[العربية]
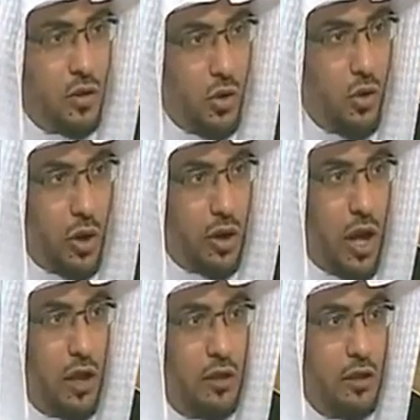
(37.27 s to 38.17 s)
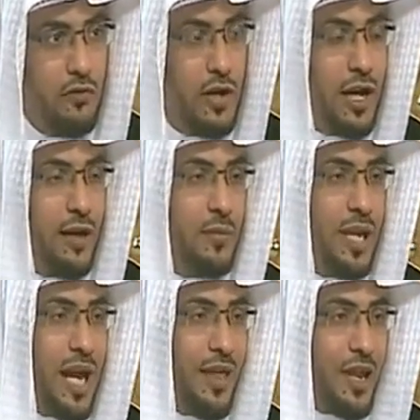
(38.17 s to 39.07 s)
هو الله فها
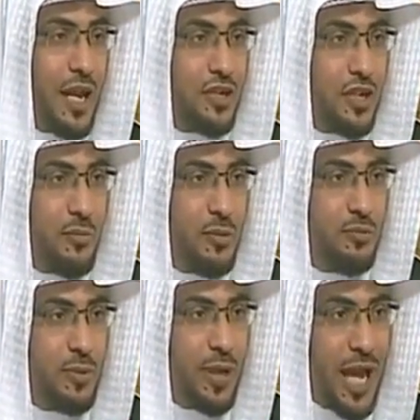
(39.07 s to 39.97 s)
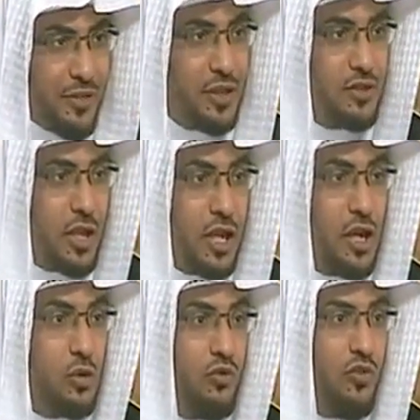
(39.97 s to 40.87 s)
من هذا الأشياء من بهذه
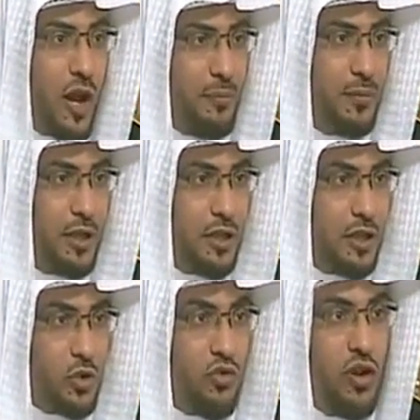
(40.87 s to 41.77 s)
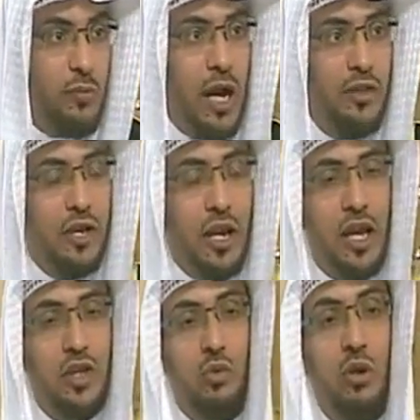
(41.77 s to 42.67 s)
الطريقة تفهم تفهم هذه
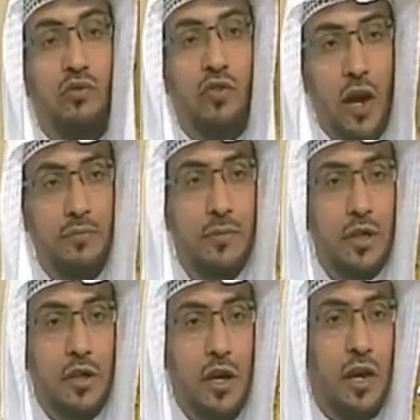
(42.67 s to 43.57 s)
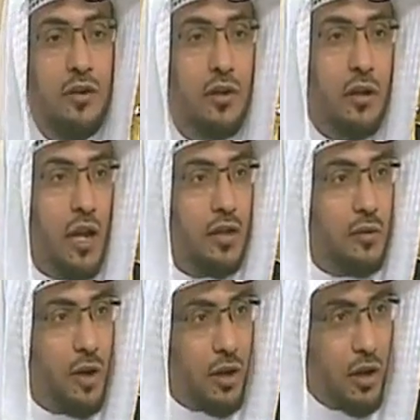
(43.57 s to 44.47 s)
الآيات ويفهم أن الله
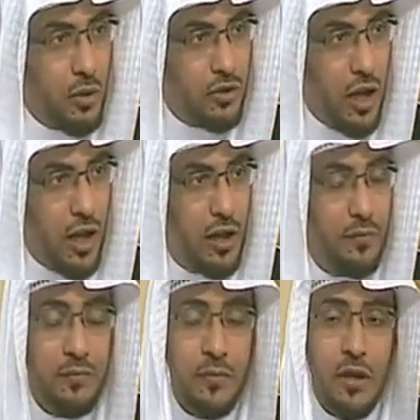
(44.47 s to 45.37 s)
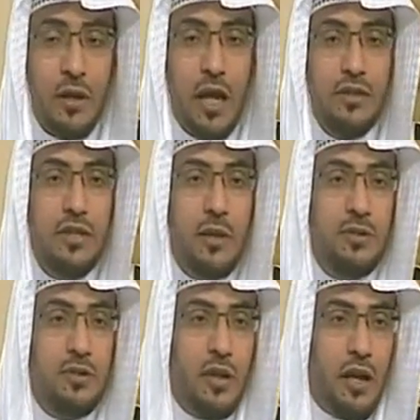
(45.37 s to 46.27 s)
تبارك وتعالى قد
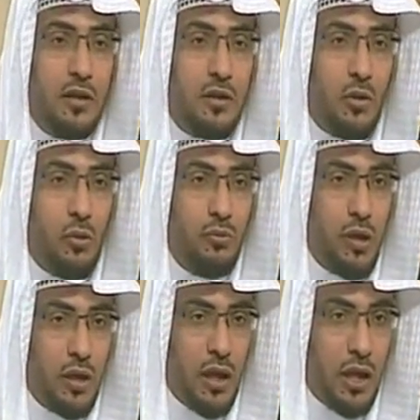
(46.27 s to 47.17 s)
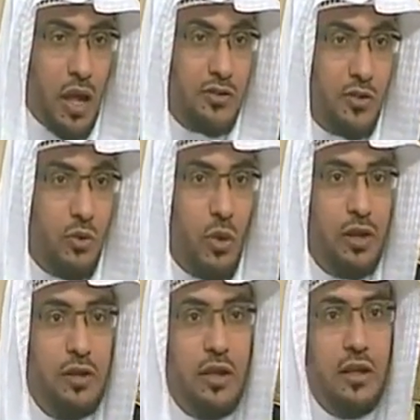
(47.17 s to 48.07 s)
يبت يعني رب الاصل
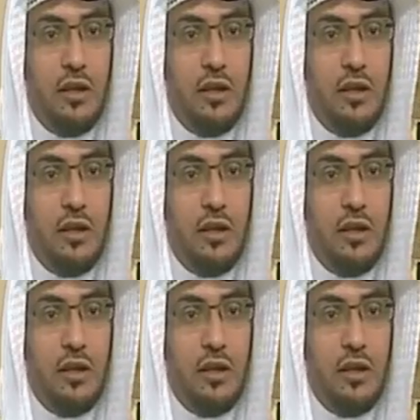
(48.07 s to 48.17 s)
ان